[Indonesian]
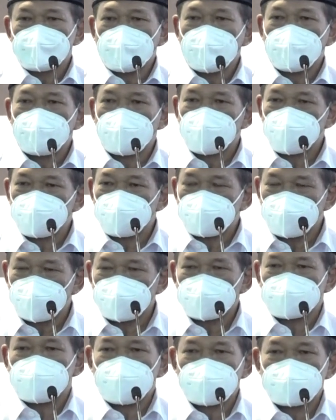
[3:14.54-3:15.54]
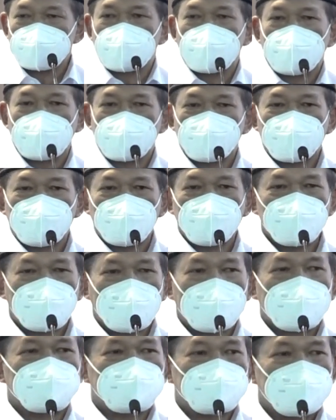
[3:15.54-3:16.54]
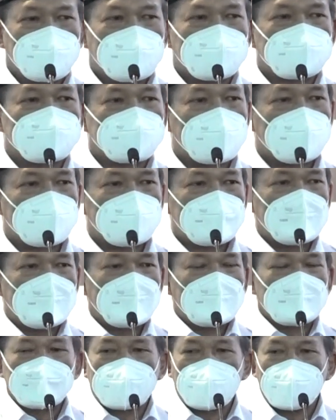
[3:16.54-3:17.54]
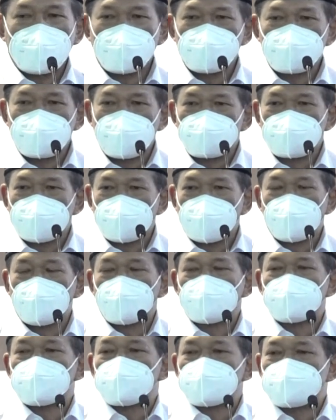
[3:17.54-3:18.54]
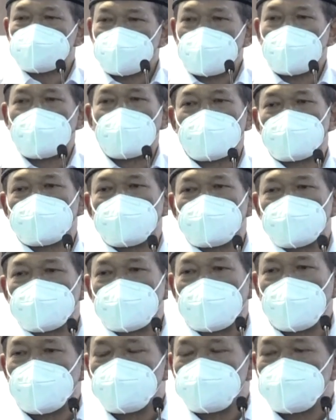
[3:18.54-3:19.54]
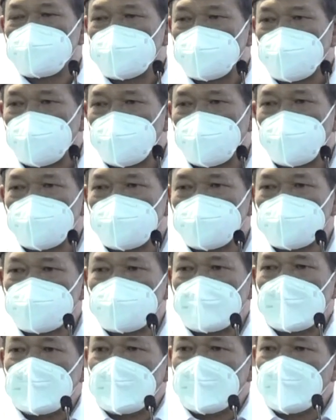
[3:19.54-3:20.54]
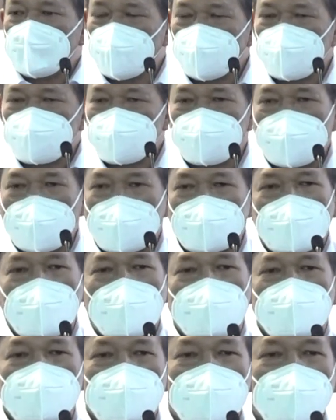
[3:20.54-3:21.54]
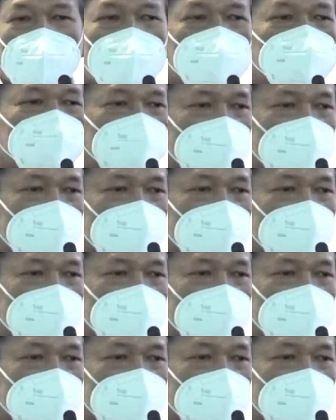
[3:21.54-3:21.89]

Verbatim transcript: bahwa Gubernur Jawa Tengah itu luar biasa dalam mendorong zakat, dalam mendorong hubungan antara